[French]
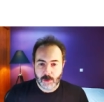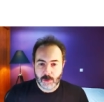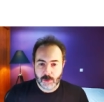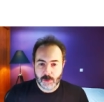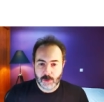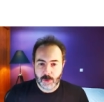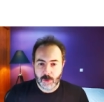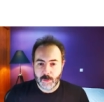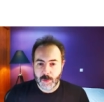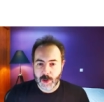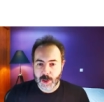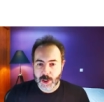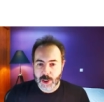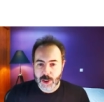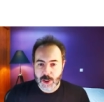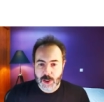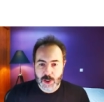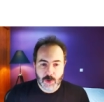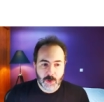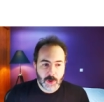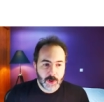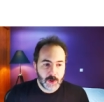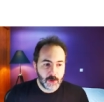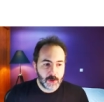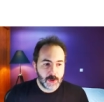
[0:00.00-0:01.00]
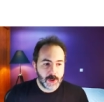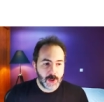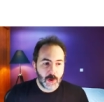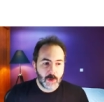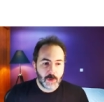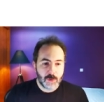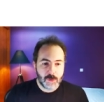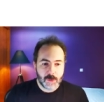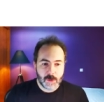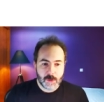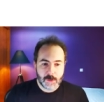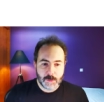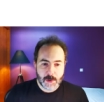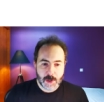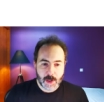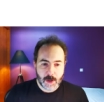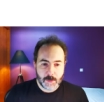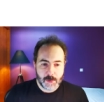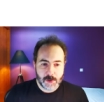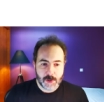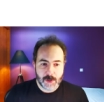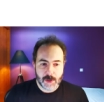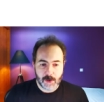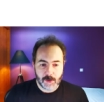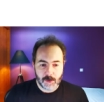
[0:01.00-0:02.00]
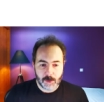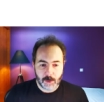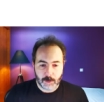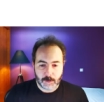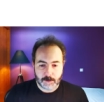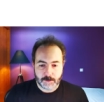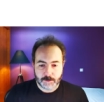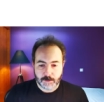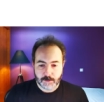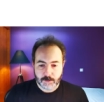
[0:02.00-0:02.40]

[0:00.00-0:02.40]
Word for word: sur le marché chinois de 47 000 applications.